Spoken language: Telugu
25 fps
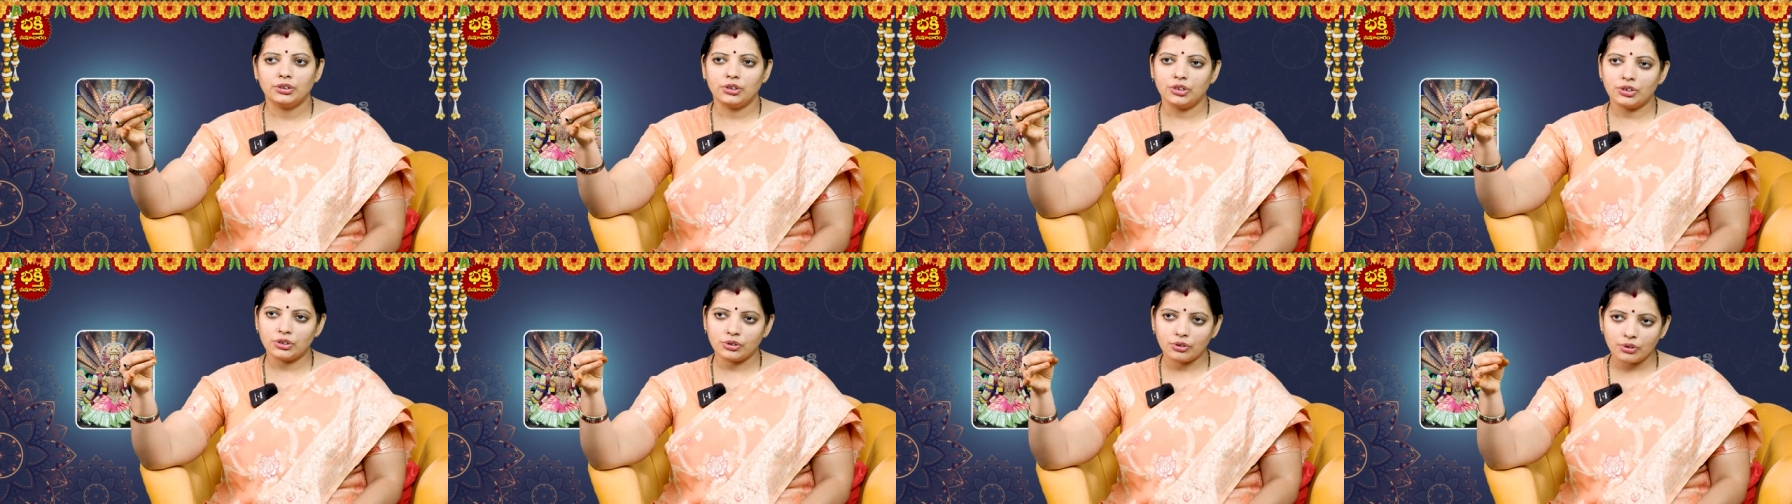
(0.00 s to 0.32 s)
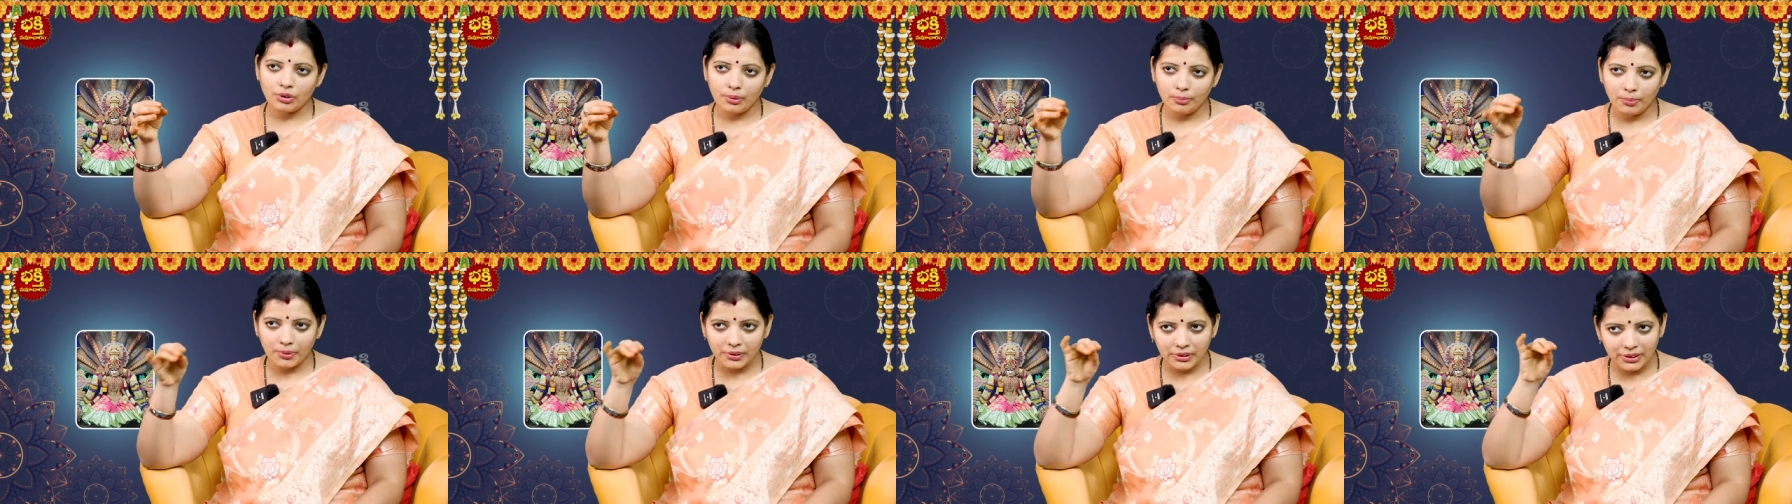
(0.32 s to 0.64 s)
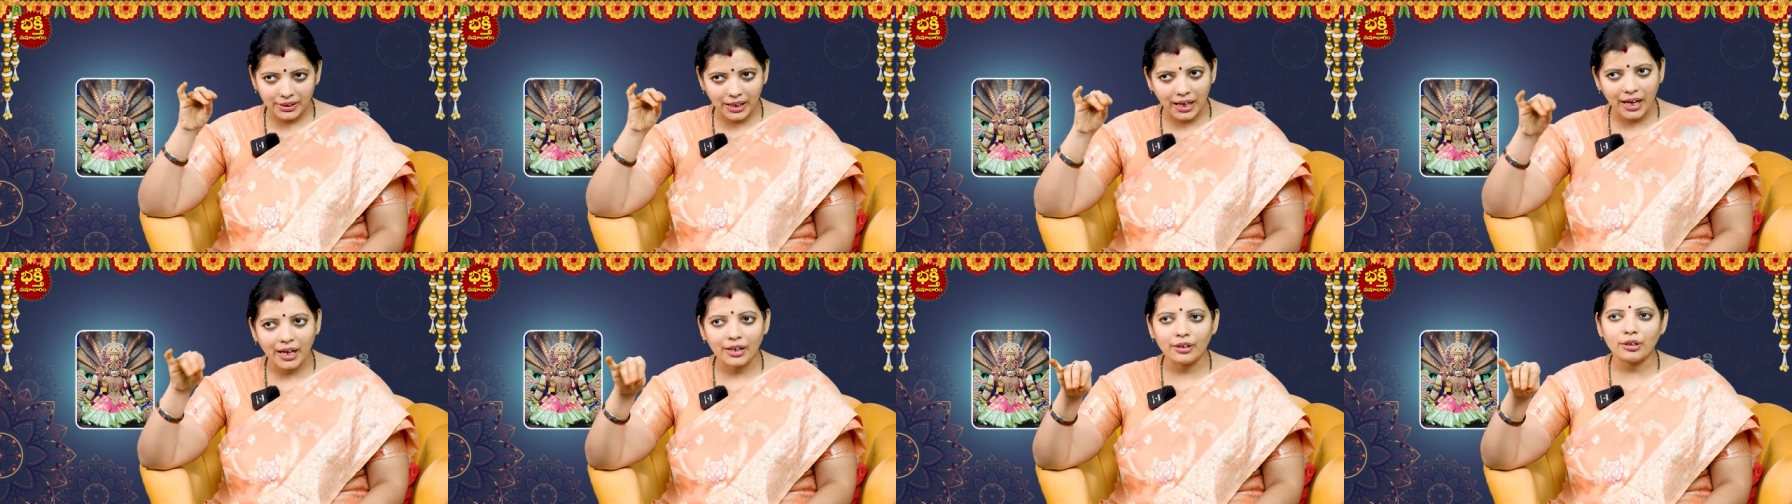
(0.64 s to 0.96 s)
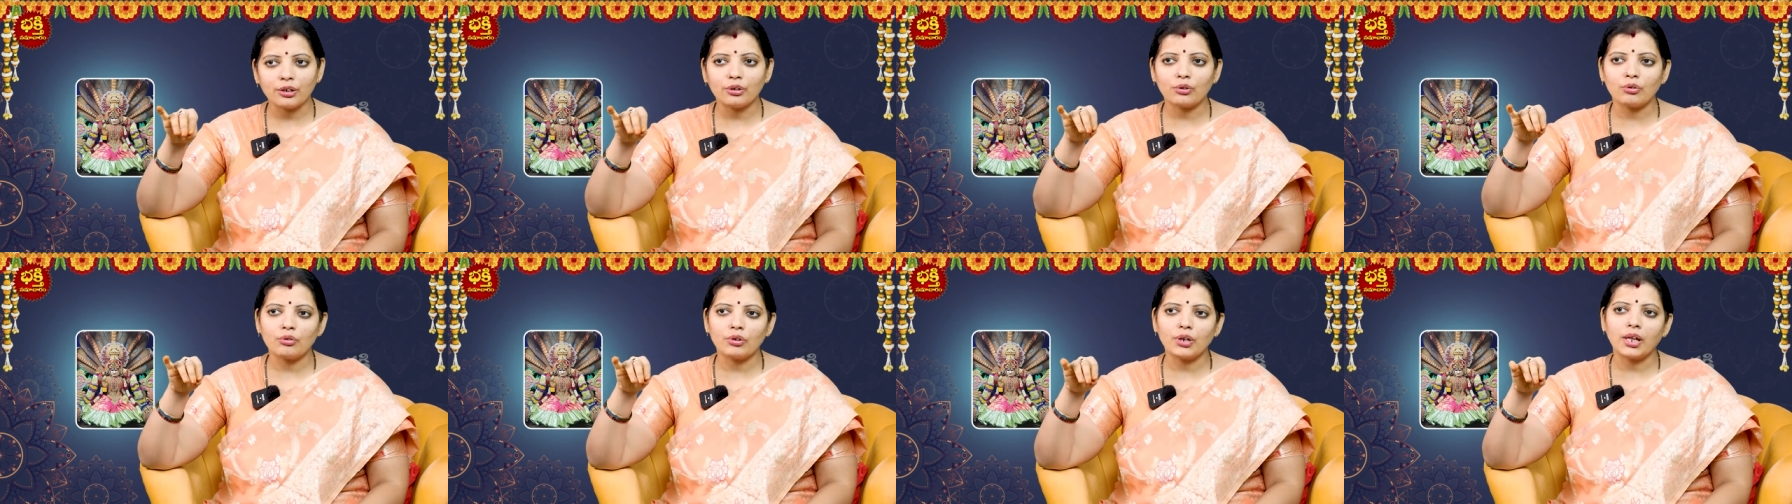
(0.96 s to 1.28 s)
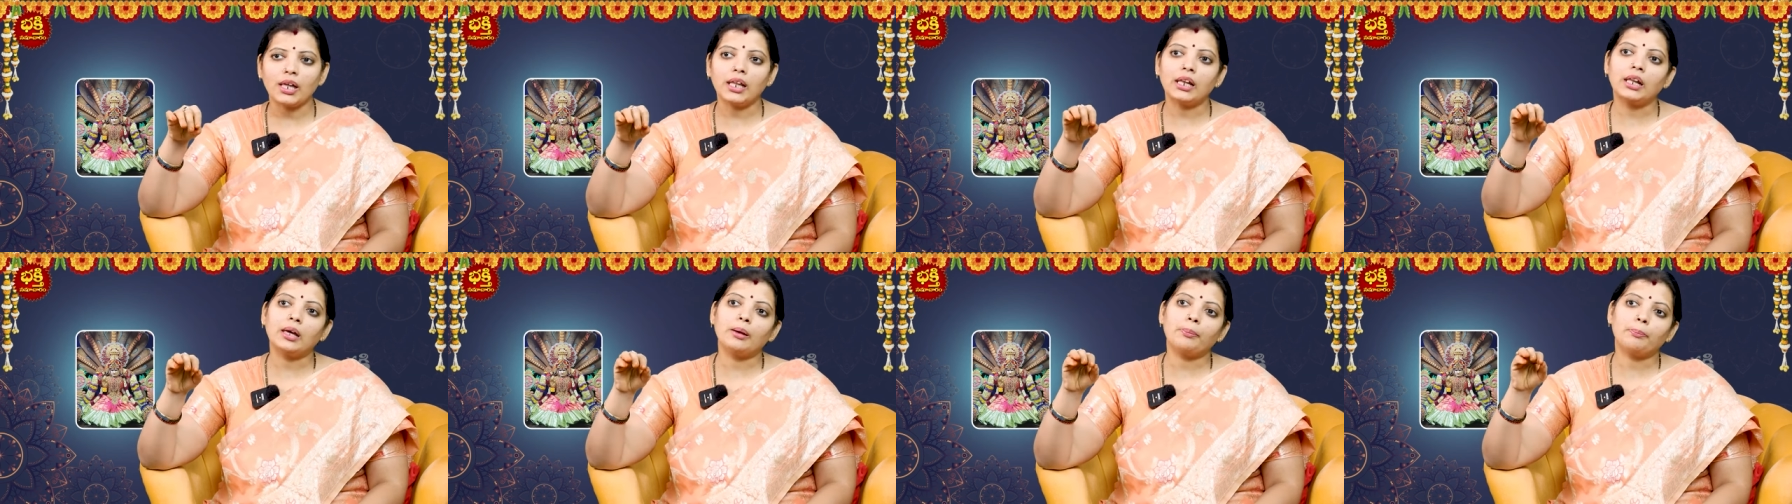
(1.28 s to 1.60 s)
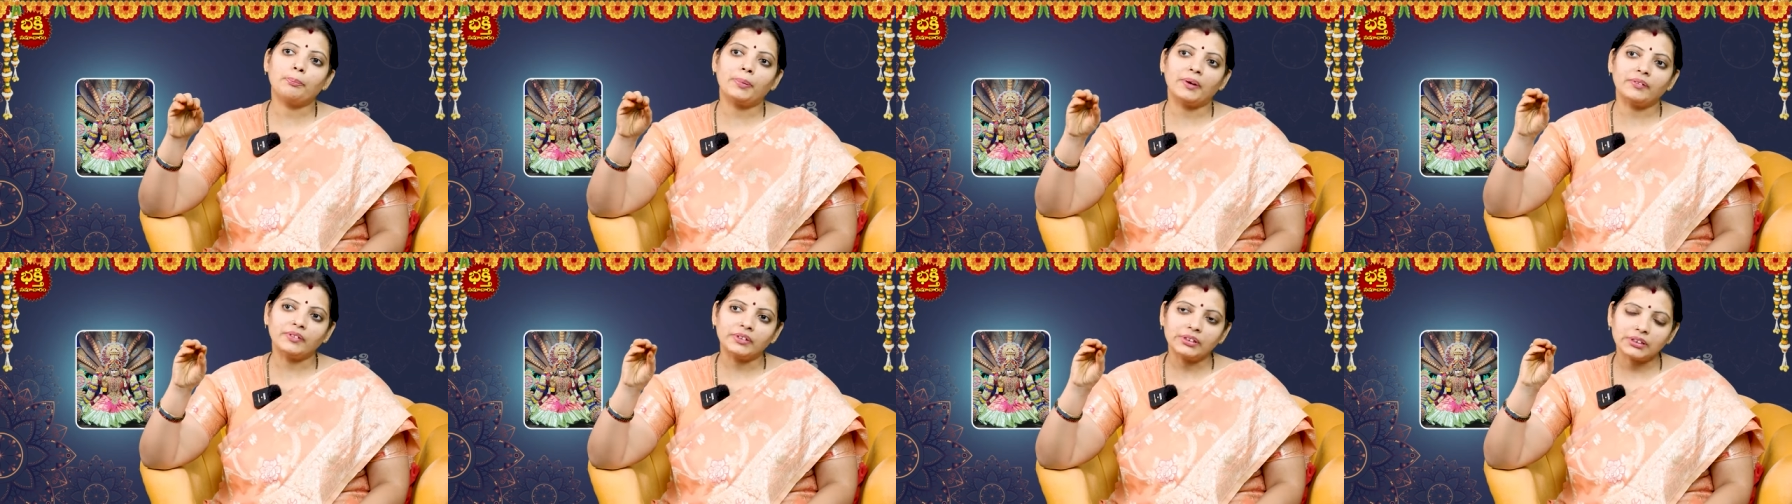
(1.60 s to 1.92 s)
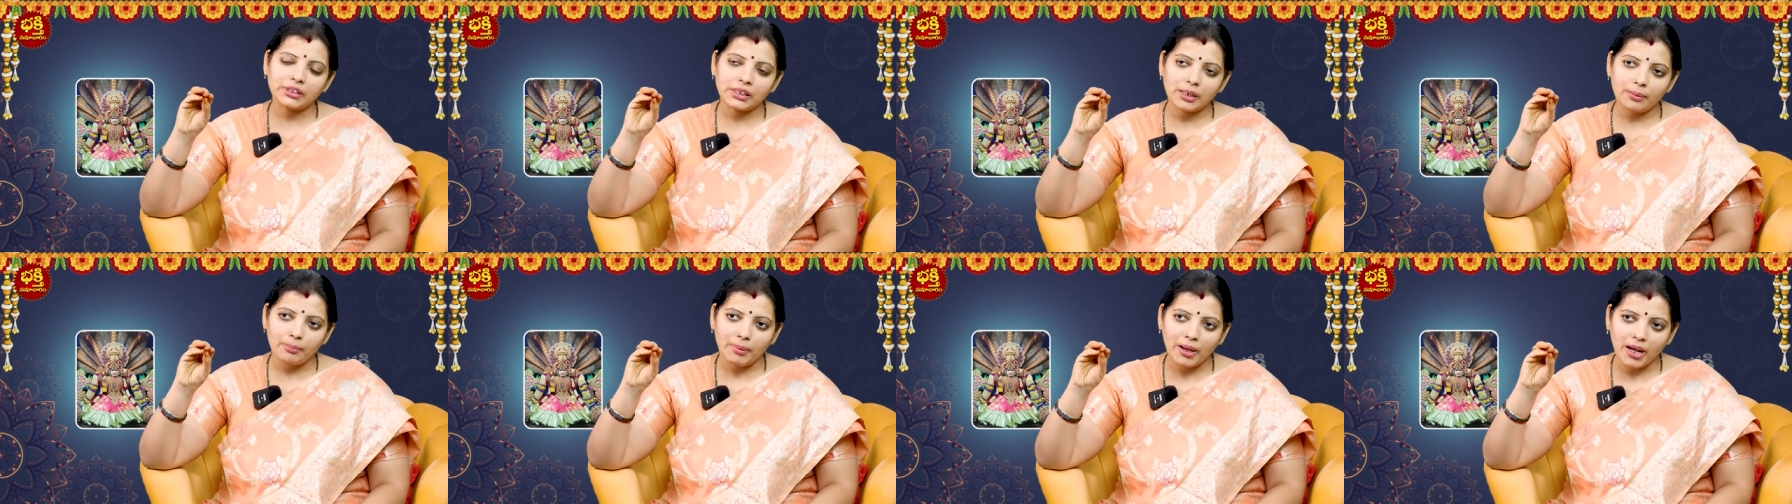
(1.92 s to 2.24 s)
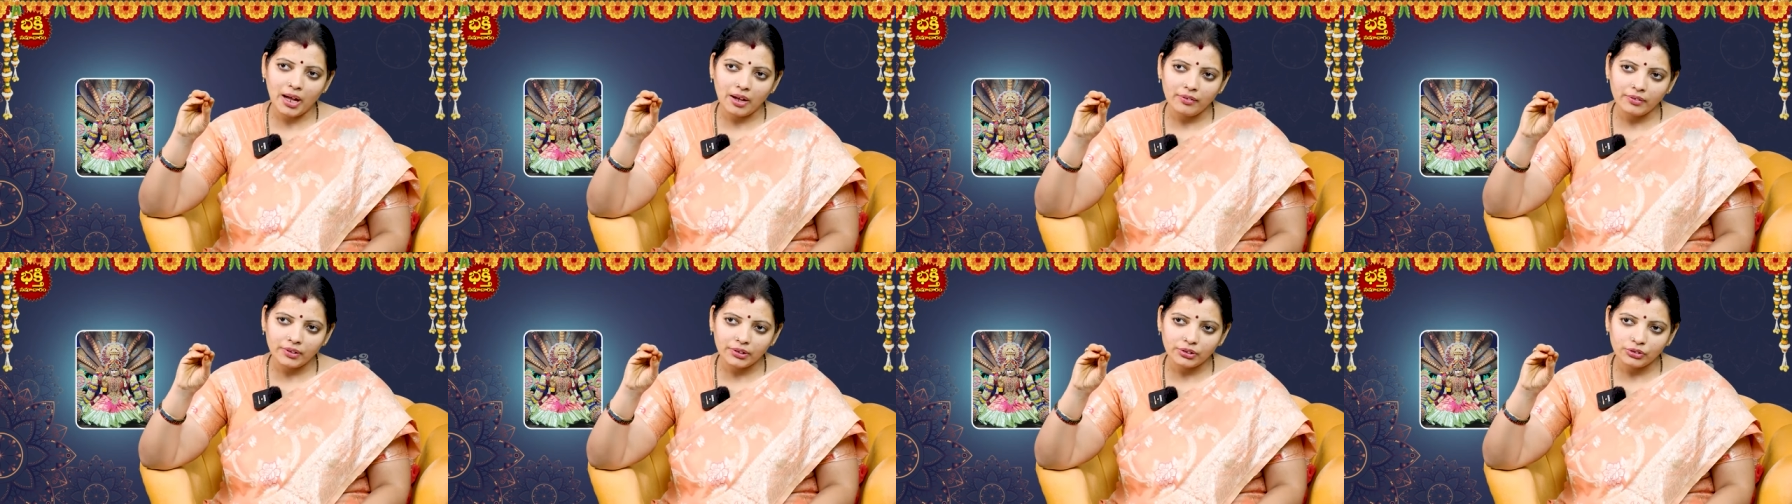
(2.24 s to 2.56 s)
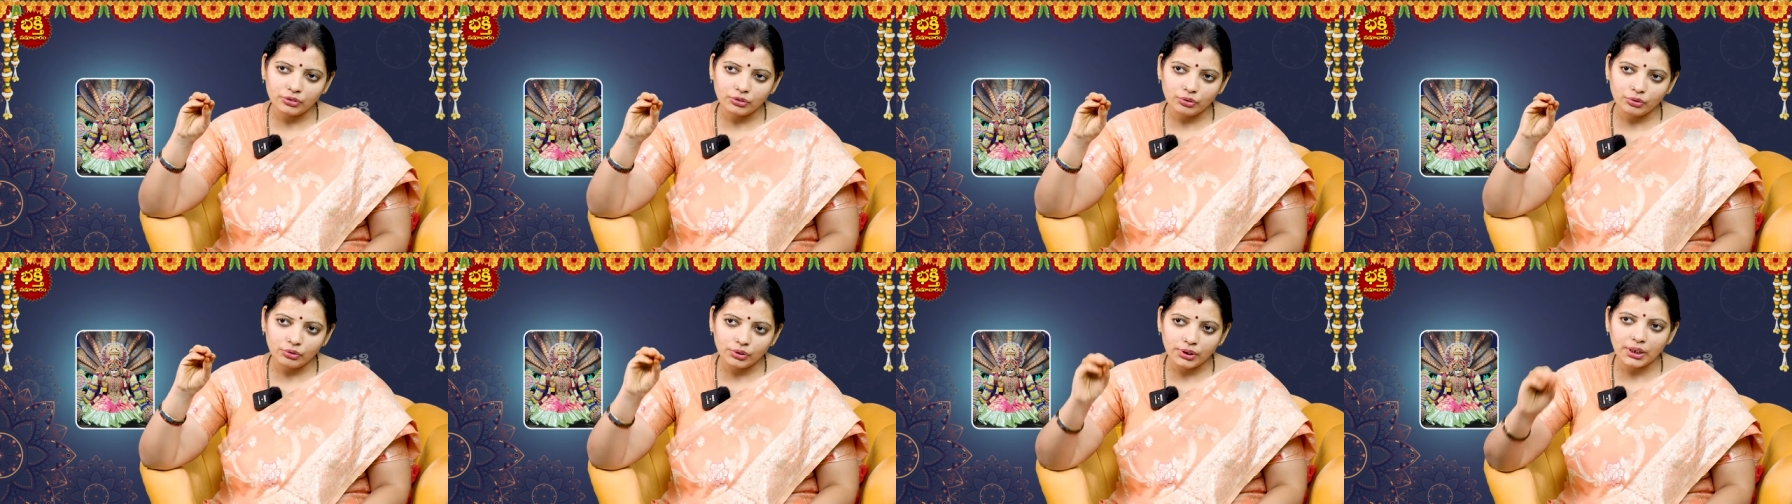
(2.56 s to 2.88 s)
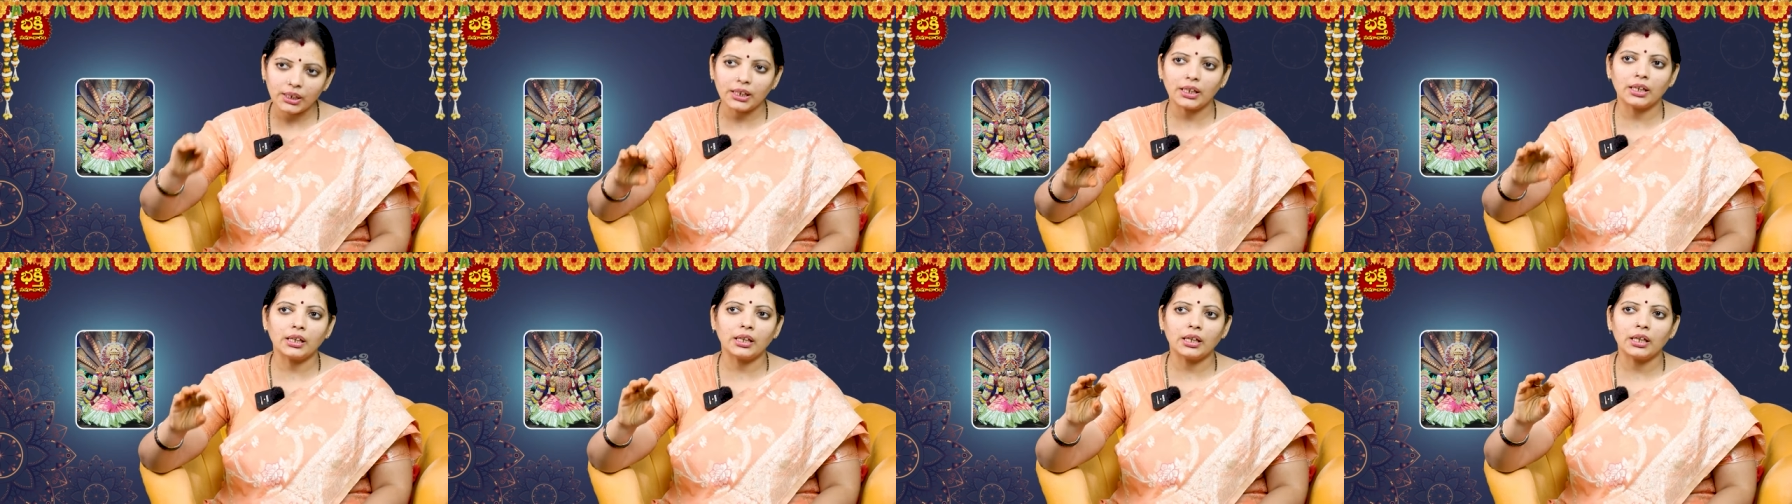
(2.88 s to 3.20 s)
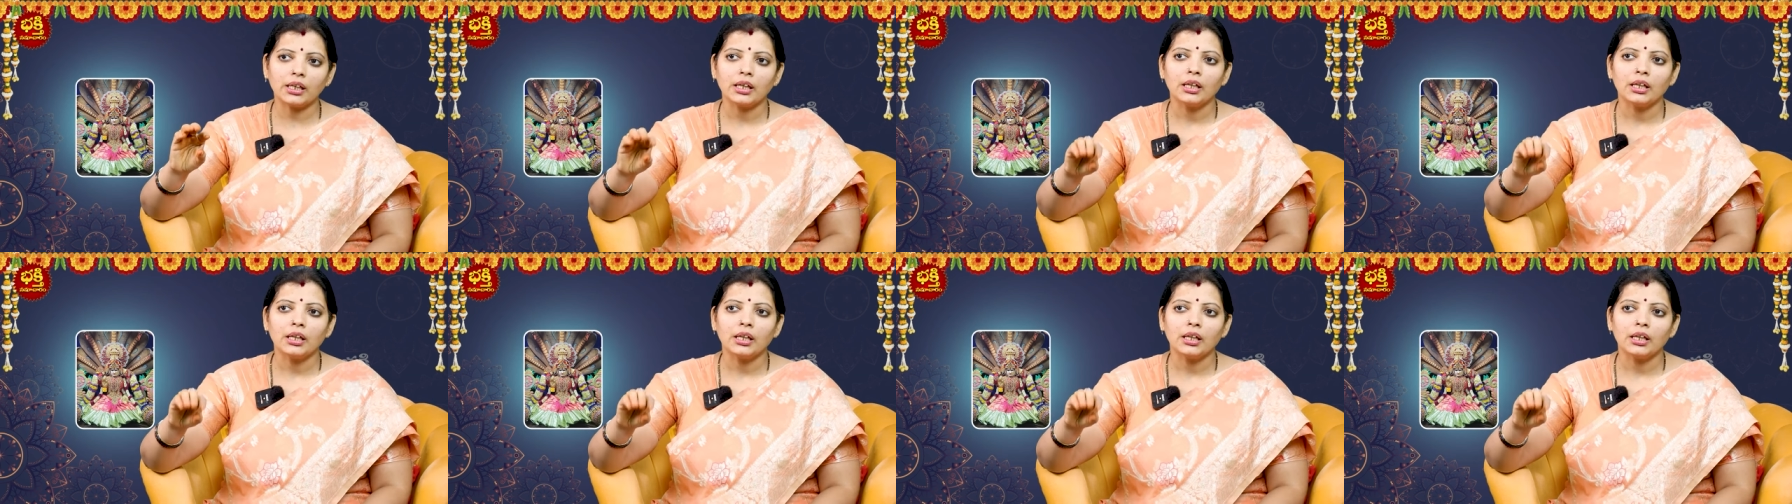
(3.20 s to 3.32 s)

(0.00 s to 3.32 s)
తీసుకున్నప్పుడు దాన్ని కూడా అలా పవిత్ర భావంతోనే